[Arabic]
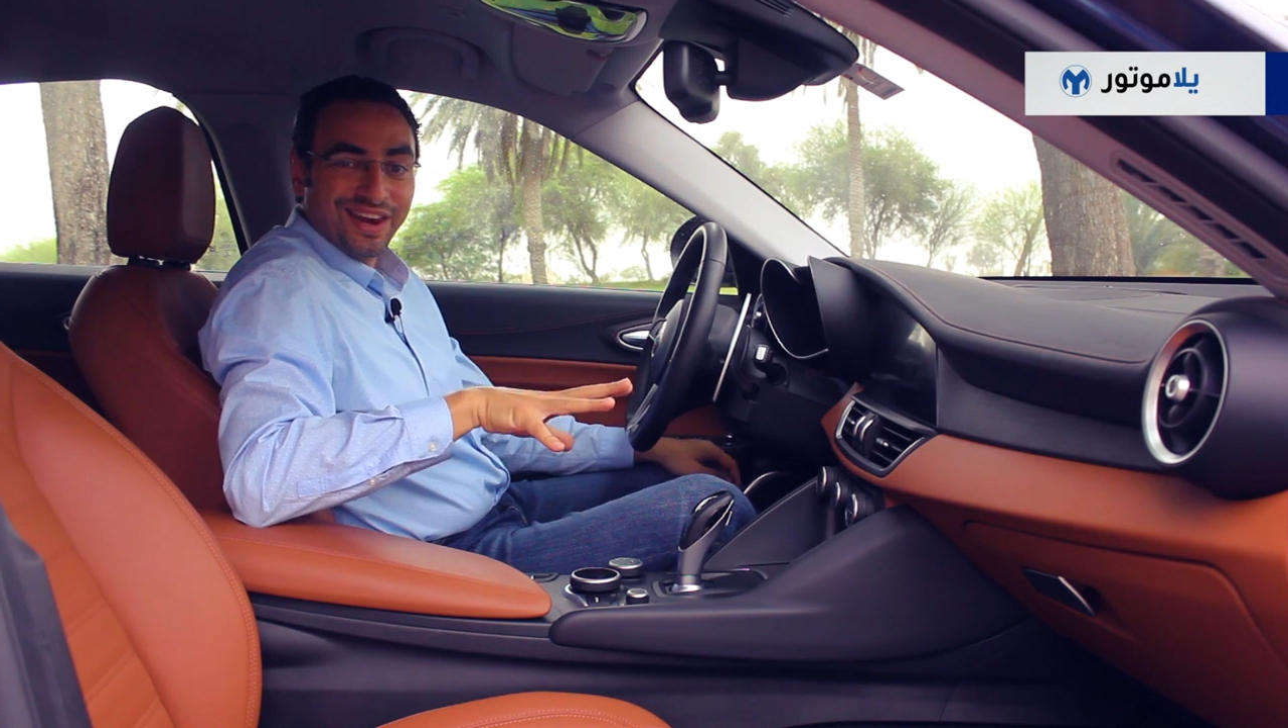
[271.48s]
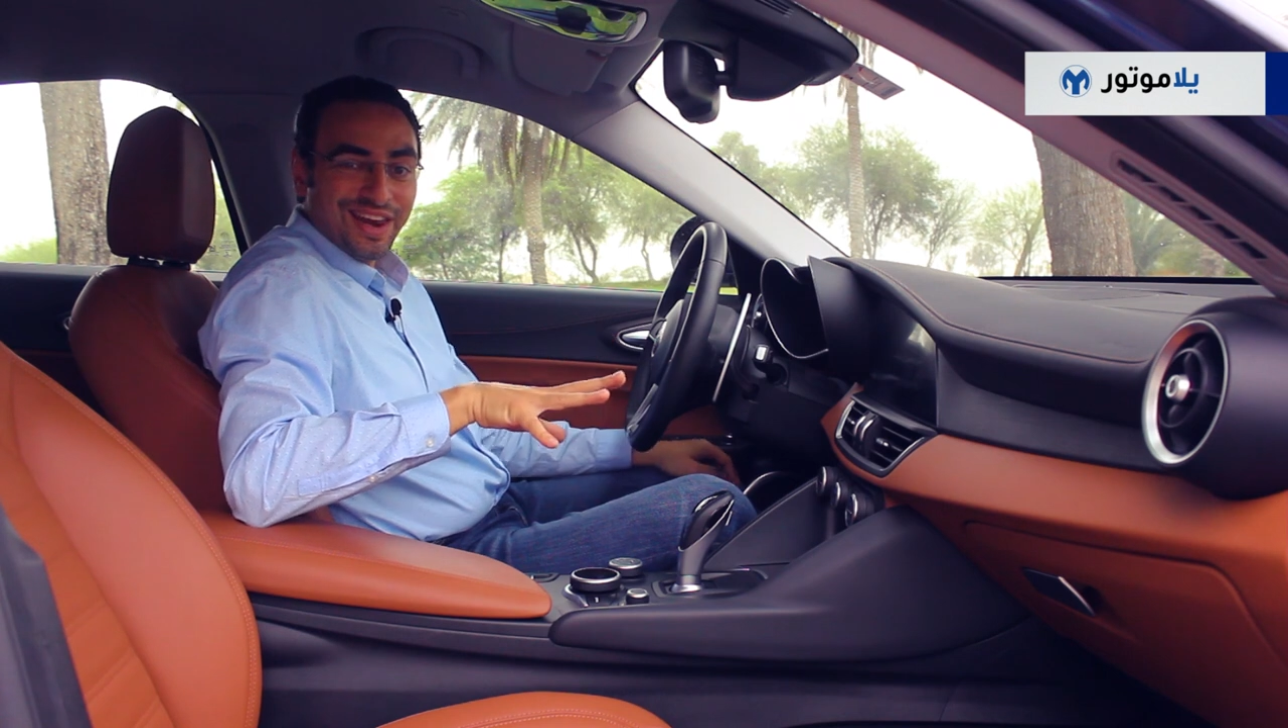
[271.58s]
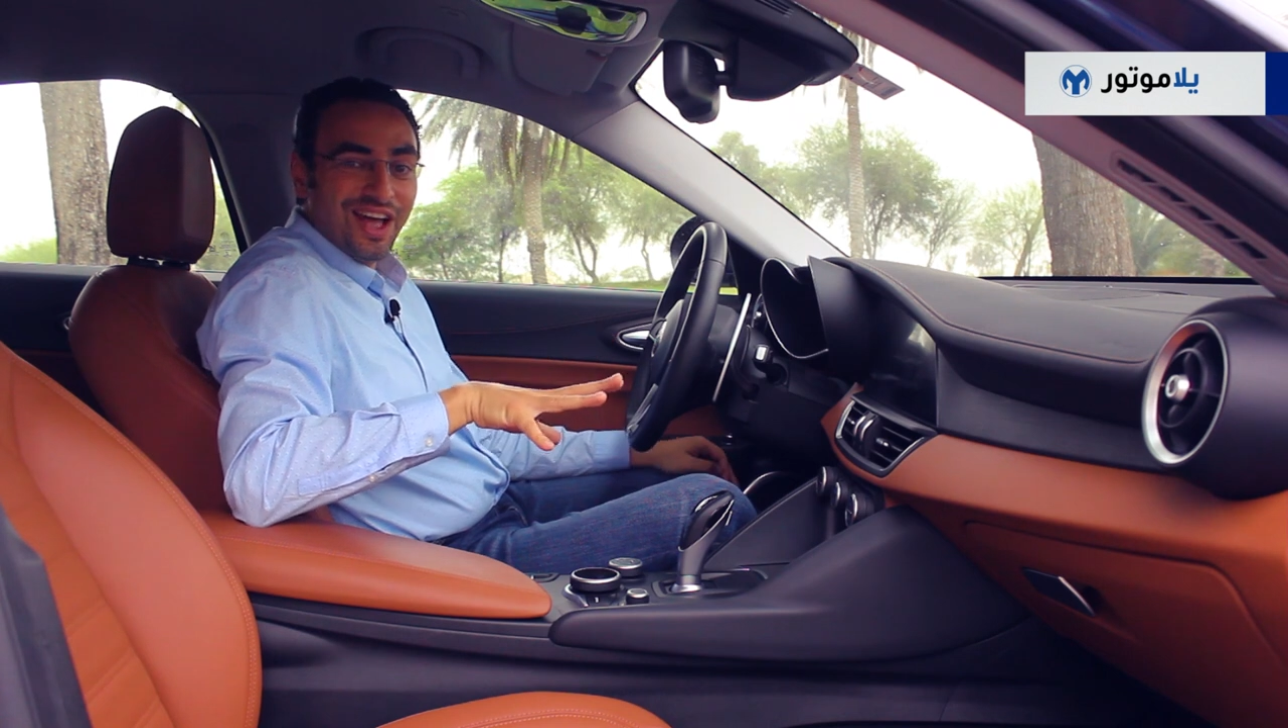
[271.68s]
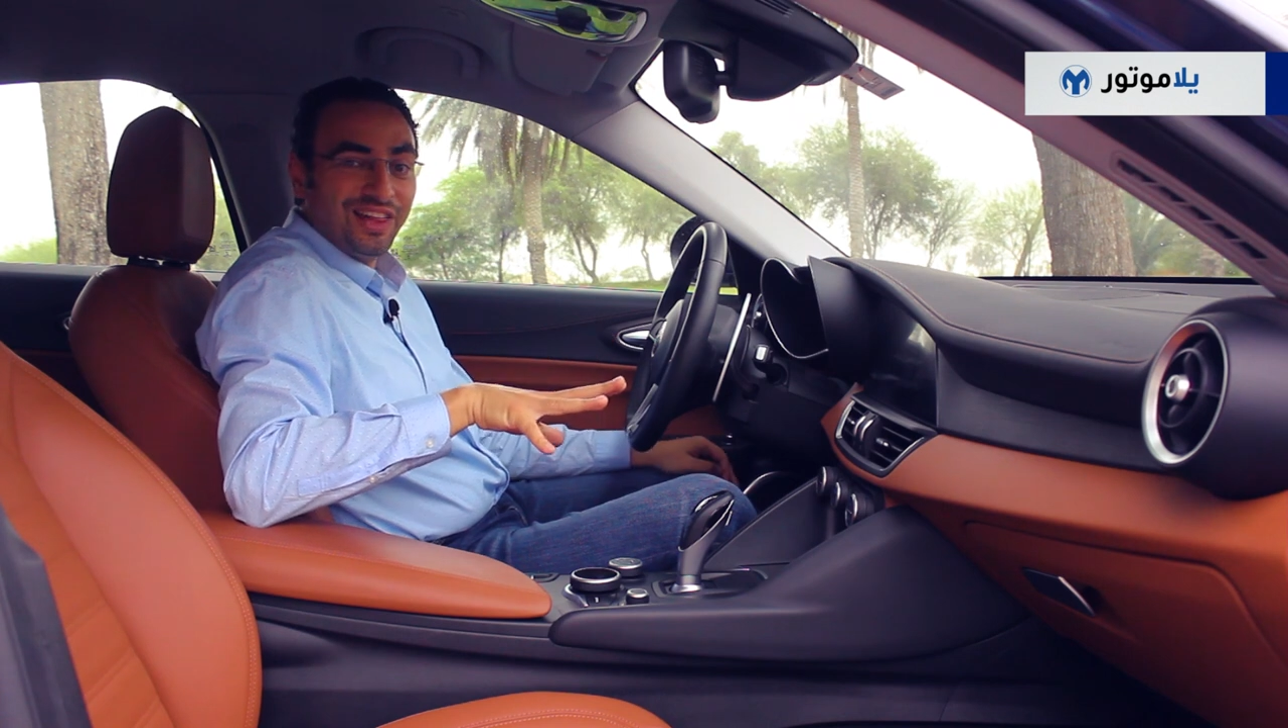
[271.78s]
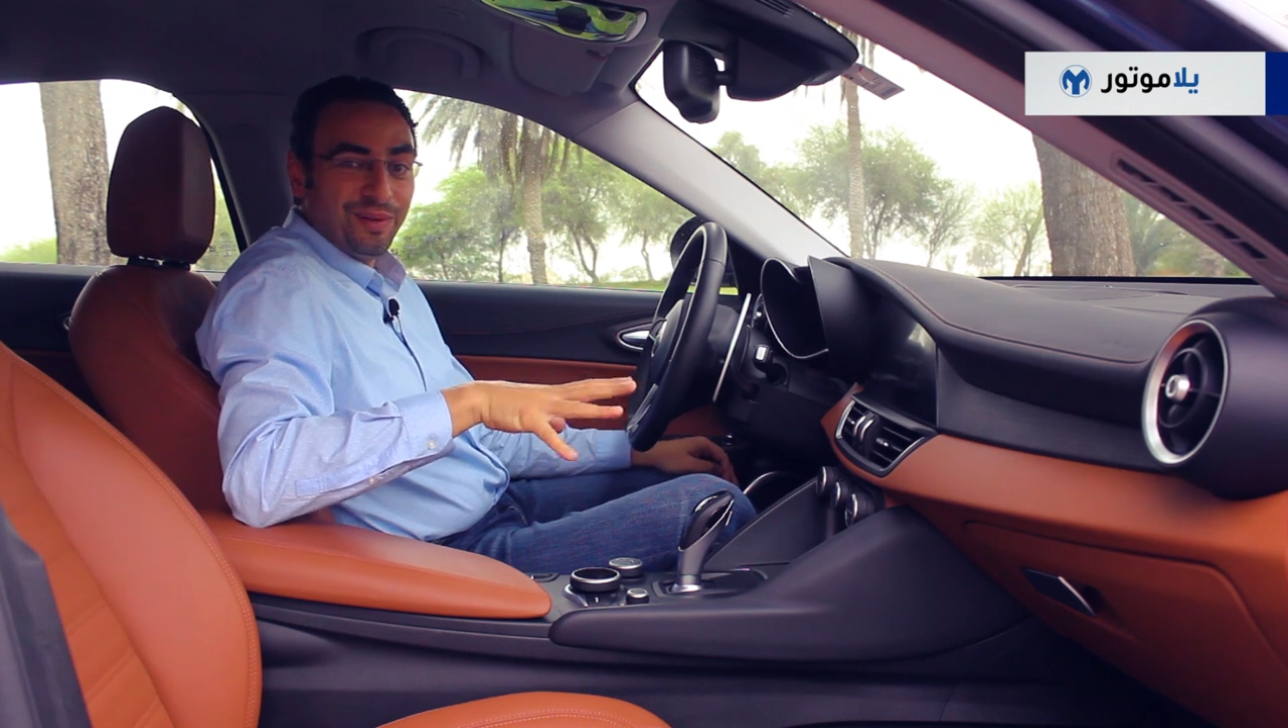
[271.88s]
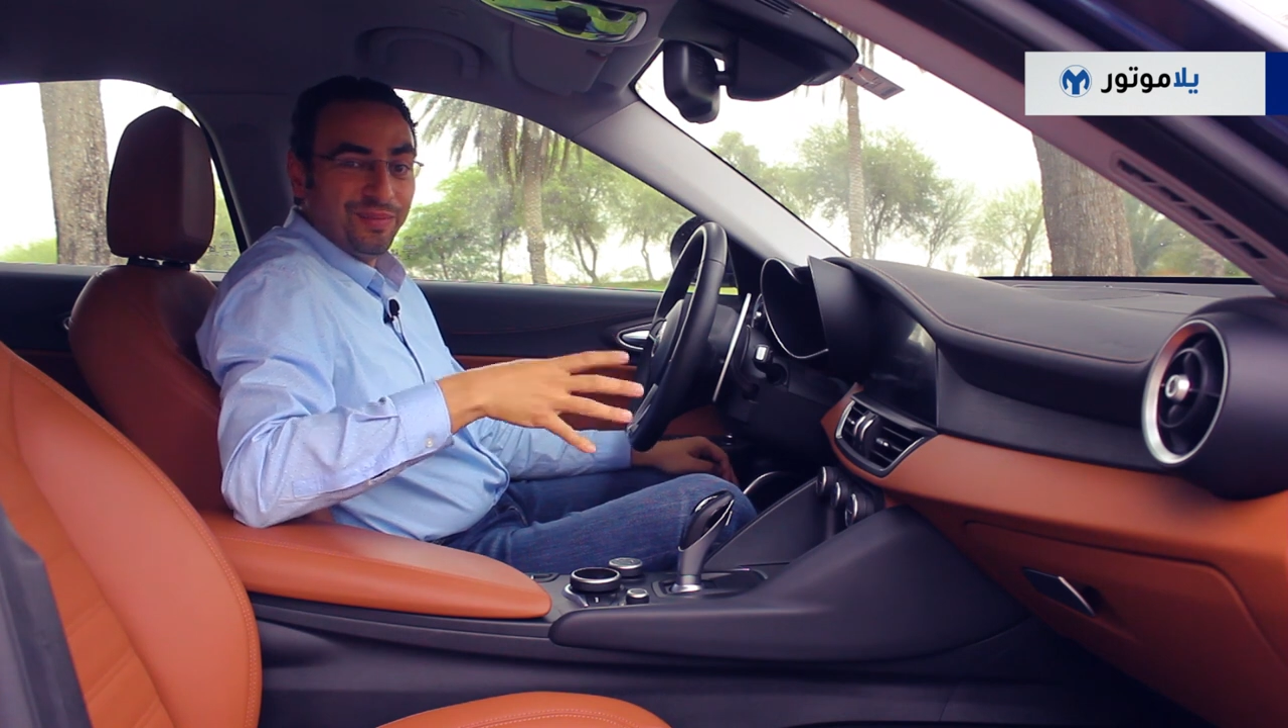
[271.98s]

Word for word: الرياضي